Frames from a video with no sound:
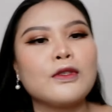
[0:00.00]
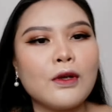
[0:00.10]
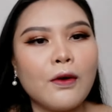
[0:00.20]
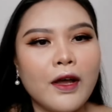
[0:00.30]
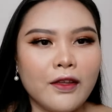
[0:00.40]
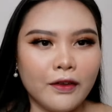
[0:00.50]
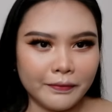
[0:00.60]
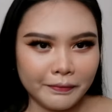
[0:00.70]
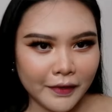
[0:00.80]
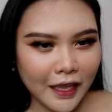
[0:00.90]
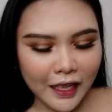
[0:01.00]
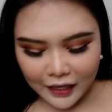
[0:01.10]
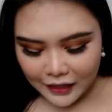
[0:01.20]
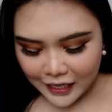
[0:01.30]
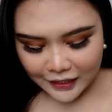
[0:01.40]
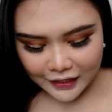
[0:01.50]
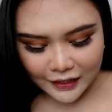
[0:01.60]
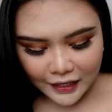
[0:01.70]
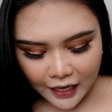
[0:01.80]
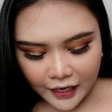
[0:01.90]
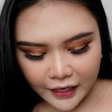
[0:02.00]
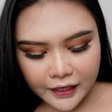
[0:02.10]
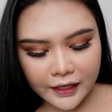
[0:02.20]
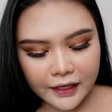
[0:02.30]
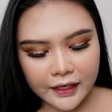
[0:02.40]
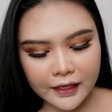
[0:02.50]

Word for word: so ayun. Let's start.